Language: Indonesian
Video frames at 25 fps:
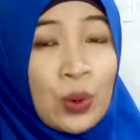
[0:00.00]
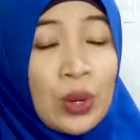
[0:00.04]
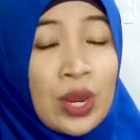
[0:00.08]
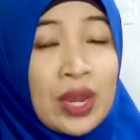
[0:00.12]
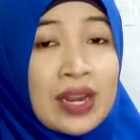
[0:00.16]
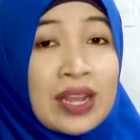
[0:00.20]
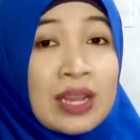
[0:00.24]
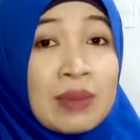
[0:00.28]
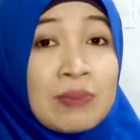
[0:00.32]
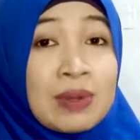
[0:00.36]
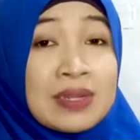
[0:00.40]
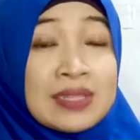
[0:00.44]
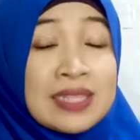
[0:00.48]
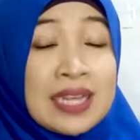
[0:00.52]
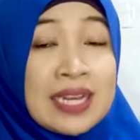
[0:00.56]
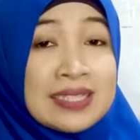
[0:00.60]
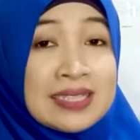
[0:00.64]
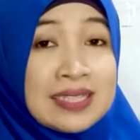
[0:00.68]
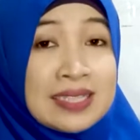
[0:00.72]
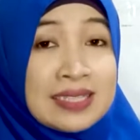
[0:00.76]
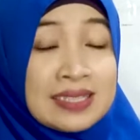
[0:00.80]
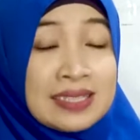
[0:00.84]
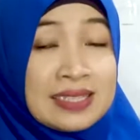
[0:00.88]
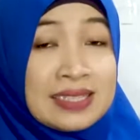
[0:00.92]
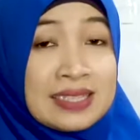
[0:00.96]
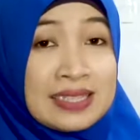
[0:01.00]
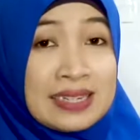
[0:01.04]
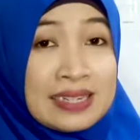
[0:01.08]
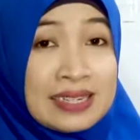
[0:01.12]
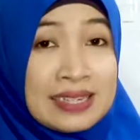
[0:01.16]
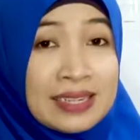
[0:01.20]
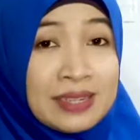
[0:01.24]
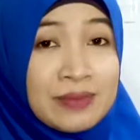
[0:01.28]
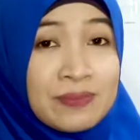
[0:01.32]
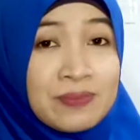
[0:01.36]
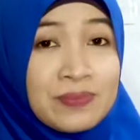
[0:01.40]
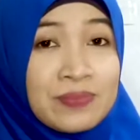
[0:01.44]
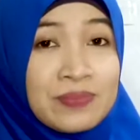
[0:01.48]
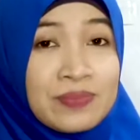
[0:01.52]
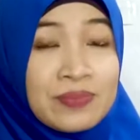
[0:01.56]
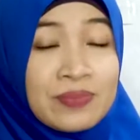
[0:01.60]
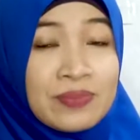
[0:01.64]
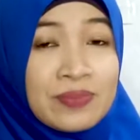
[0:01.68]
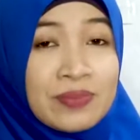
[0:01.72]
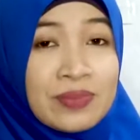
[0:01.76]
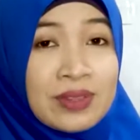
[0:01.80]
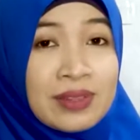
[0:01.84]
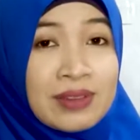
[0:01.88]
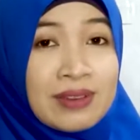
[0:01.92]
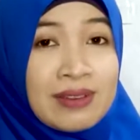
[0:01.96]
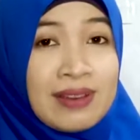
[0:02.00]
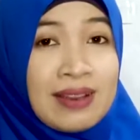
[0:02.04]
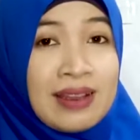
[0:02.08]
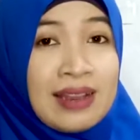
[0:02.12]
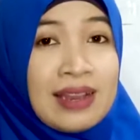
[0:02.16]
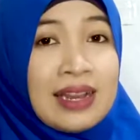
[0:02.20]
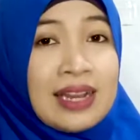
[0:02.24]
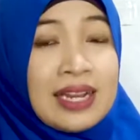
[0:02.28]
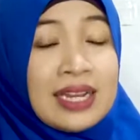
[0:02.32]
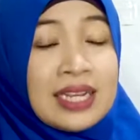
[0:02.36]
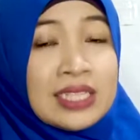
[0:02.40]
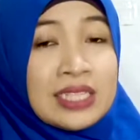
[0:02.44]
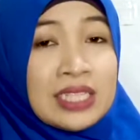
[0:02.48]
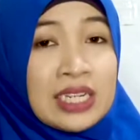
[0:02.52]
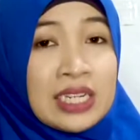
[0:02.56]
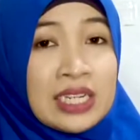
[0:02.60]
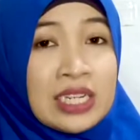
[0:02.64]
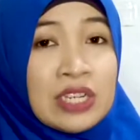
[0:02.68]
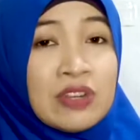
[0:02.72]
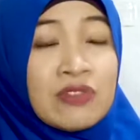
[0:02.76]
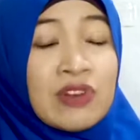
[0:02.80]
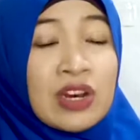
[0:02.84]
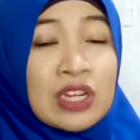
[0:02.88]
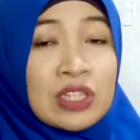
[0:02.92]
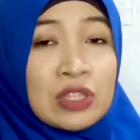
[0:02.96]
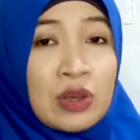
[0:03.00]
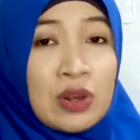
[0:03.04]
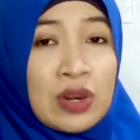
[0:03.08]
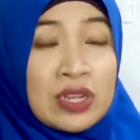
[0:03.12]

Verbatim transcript: dari hipertensi sendiri? Jadi faktor